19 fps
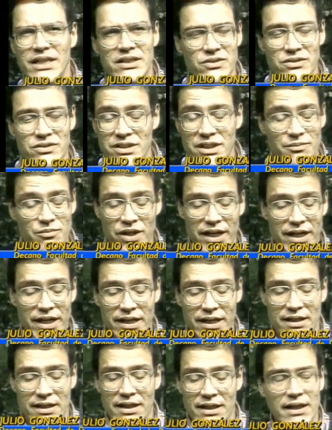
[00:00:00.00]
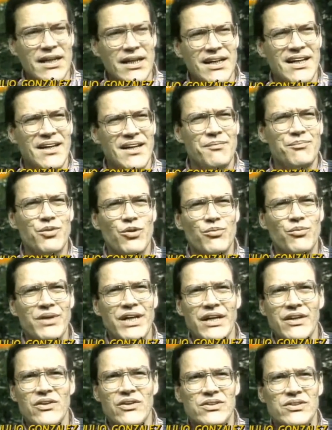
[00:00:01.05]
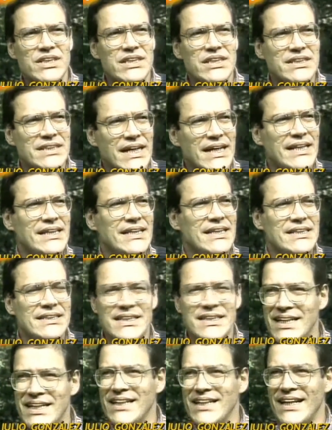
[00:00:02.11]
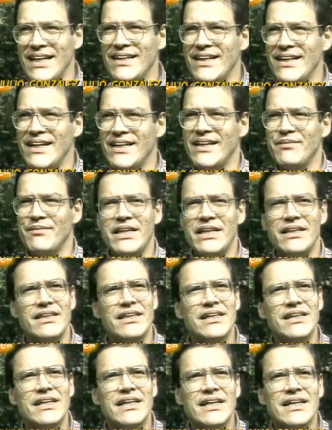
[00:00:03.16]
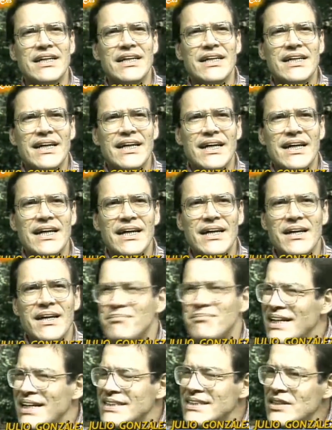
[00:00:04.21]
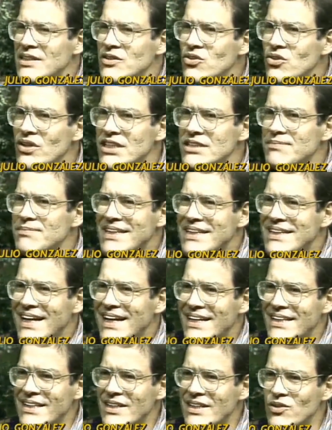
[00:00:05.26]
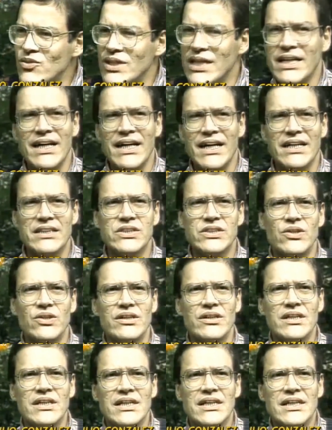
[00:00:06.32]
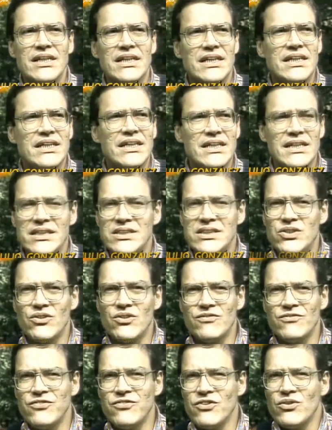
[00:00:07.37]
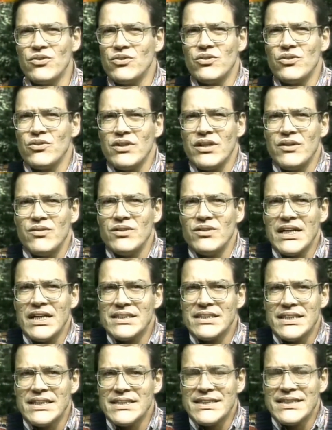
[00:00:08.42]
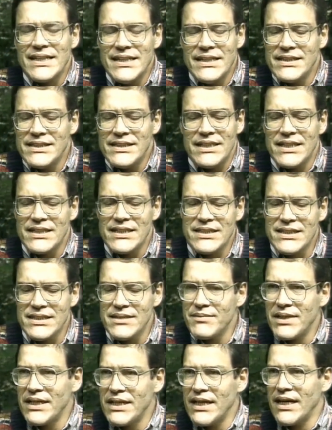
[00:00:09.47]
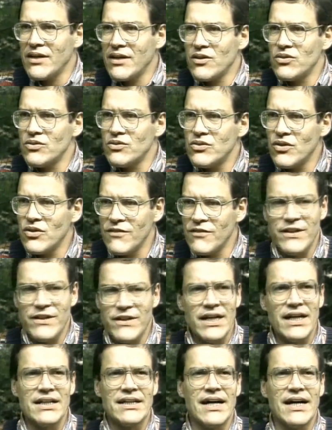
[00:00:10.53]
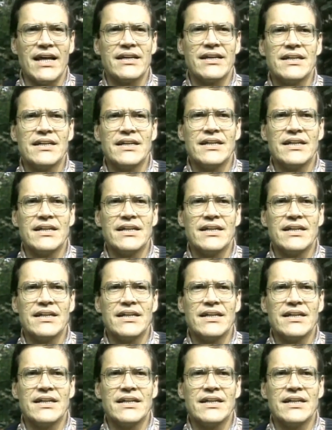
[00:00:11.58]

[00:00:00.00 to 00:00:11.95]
esos que mueren en promedio 60, 70 diariamente, eh, parecen no despertar ninguna reacción y son fruto de unas estadísticas que se manejan con toda frialdad